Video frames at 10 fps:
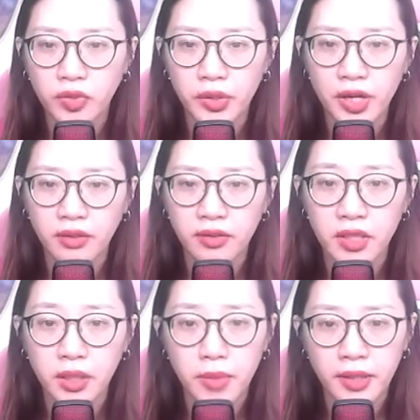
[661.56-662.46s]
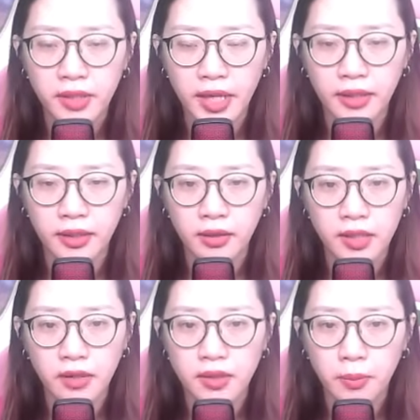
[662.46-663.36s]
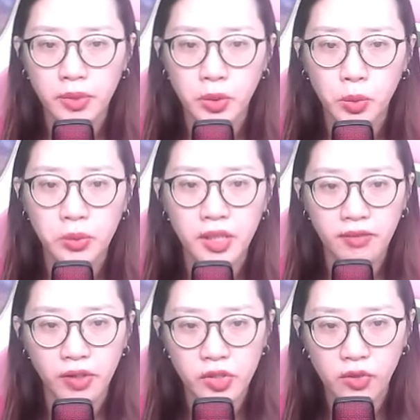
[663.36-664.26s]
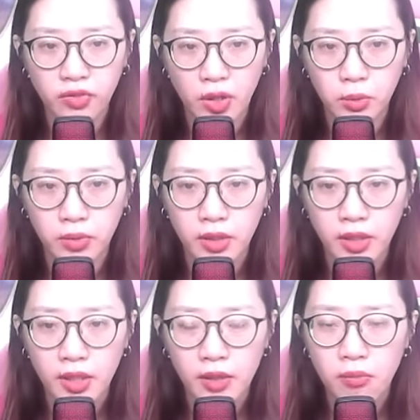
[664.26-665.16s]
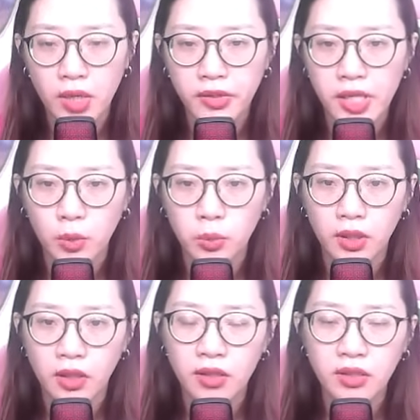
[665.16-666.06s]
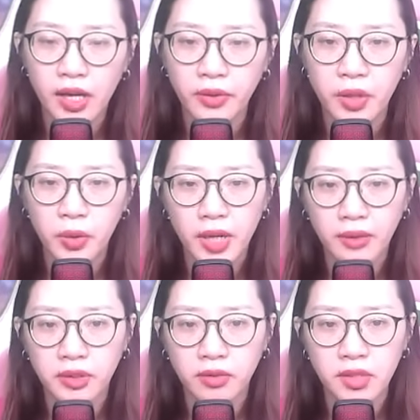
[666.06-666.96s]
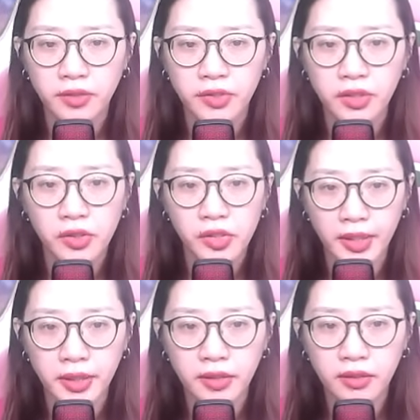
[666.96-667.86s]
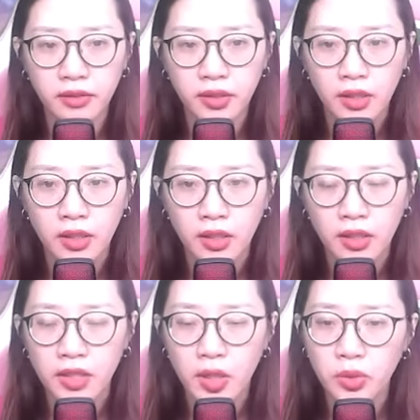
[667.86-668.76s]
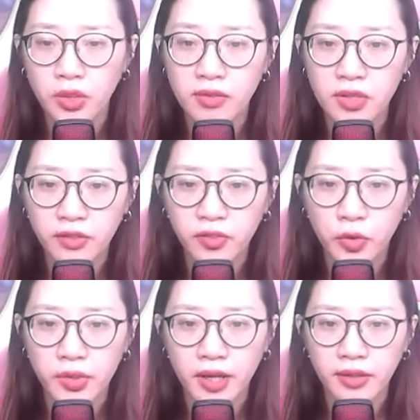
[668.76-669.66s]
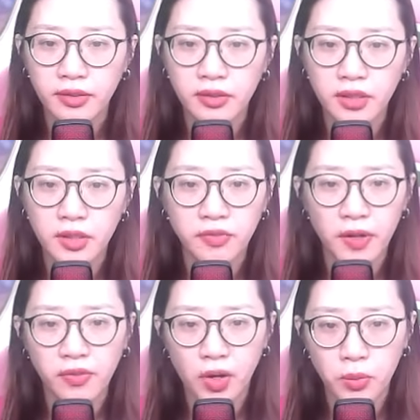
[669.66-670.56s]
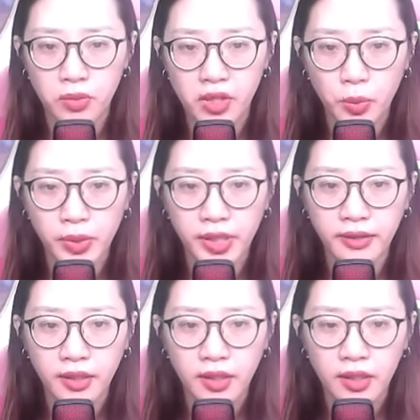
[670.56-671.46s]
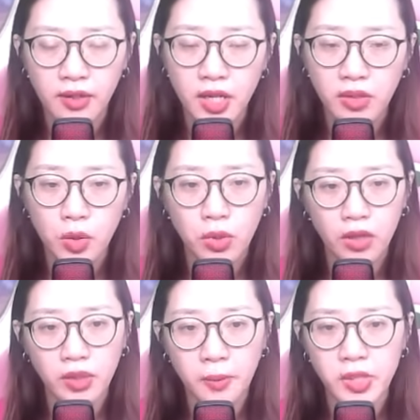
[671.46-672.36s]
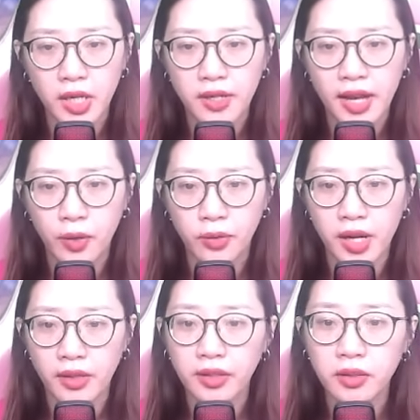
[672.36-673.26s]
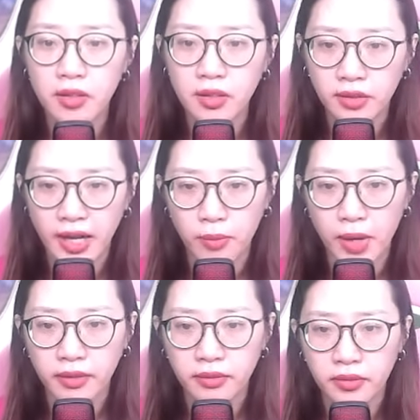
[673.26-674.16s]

phu nhân đứng bên cạnh chỉ chăm chú nhìn vào trong phòng. Bên trong, Lương Hạo Đông đang được Lương Phương trị thương. Lồng ngực Lương phu nhân cứ phập phồng không yên, nên không còn tâm trí nào để ý tới Lương Hạo Bắc.